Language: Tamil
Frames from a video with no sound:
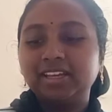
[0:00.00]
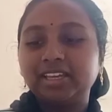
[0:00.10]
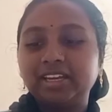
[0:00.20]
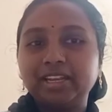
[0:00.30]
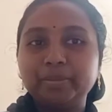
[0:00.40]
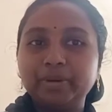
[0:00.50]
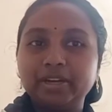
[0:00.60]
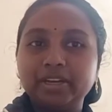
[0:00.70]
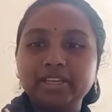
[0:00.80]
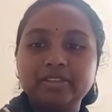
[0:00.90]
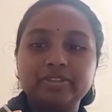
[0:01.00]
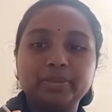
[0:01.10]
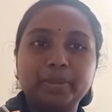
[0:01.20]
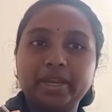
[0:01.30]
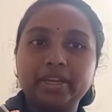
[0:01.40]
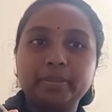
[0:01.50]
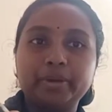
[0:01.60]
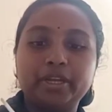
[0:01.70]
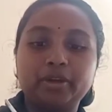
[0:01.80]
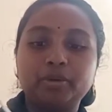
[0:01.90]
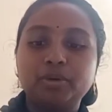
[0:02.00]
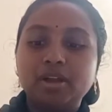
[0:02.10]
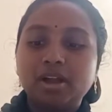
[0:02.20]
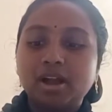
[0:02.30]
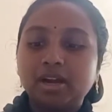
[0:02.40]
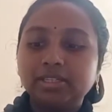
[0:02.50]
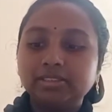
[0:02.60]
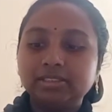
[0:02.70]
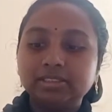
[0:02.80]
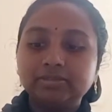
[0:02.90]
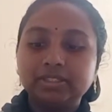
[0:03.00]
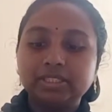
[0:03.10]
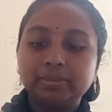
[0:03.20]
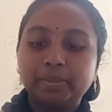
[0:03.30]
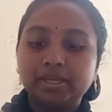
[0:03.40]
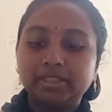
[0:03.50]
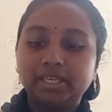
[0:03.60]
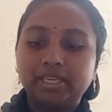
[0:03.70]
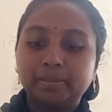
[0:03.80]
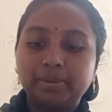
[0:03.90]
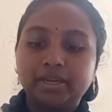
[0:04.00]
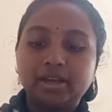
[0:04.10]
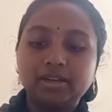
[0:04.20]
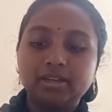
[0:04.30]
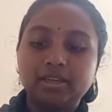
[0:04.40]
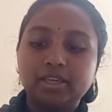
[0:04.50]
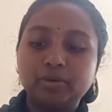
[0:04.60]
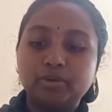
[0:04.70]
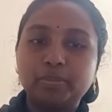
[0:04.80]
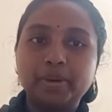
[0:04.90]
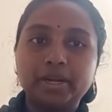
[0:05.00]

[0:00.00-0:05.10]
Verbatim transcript: நீங்கள் க்ளீன் பண்ணி இதை வந்து மெயின்டைன் பண்ணிக்கணும் அடுத்தது வந்து பார்த்தீங்க அப்படின்னா இங்கே ஒரு